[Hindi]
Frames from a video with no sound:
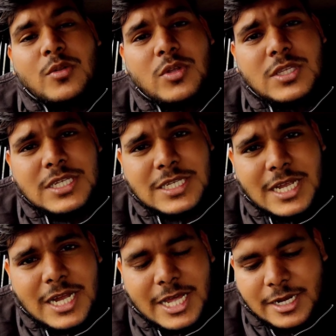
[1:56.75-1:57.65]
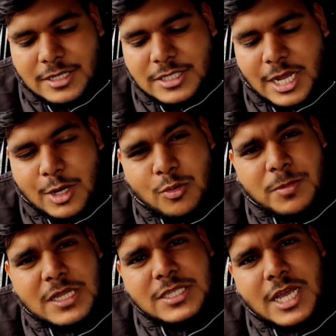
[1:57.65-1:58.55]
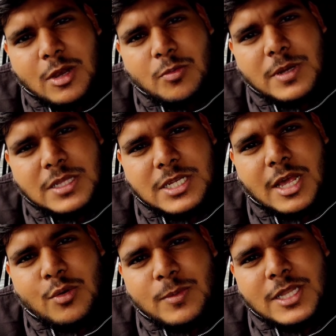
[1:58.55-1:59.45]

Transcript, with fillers: तो जिसके कारण चालू बंद चालू बंद चालू